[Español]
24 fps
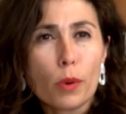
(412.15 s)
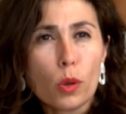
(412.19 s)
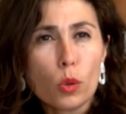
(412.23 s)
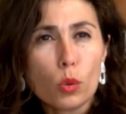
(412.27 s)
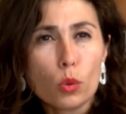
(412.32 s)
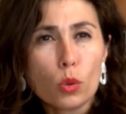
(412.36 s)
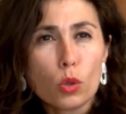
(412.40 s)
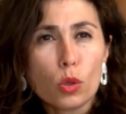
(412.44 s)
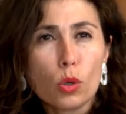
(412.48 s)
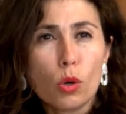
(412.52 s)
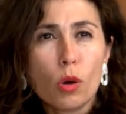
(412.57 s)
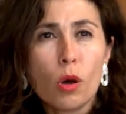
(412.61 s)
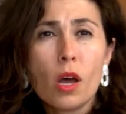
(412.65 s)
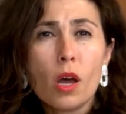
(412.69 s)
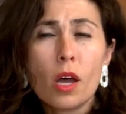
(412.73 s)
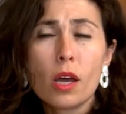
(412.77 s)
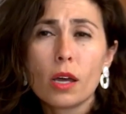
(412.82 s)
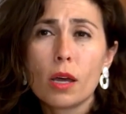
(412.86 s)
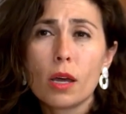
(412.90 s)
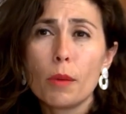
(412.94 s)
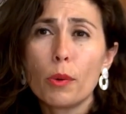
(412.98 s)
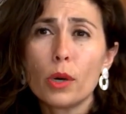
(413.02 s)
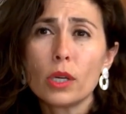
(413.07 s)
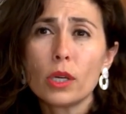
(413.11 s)
producto
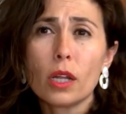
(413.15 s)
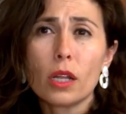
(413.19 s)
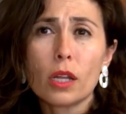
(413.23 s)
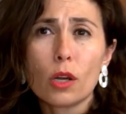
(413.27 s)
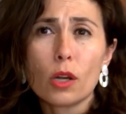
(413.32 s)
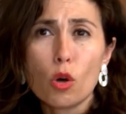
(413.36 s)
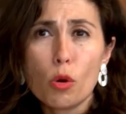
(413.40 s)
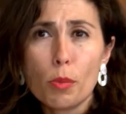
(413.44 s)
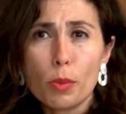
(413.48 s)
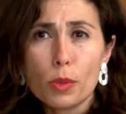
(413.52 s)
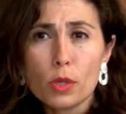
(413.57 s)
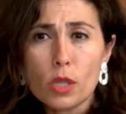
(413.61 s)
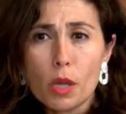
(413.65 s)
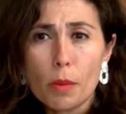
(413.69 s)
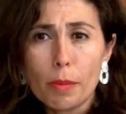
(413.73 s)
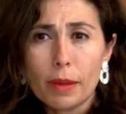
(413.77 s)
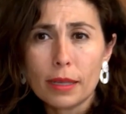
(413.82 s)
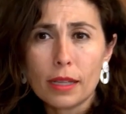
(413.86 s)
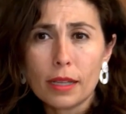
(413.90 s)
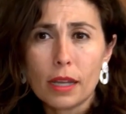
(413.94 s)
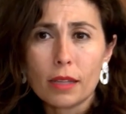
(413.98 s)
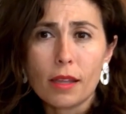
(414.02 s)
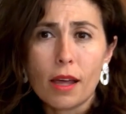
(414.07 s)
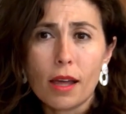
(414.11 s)
que puede tener copos de
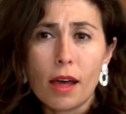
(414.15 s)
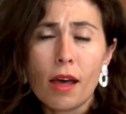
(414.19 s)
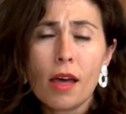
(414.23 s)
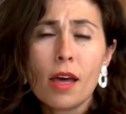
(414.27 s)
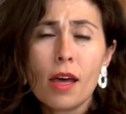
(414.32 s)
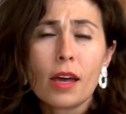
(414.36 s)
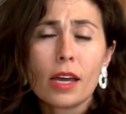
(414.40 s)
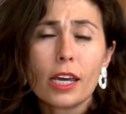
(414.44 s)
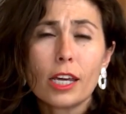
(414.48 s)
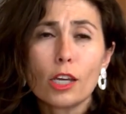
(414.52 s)
patata,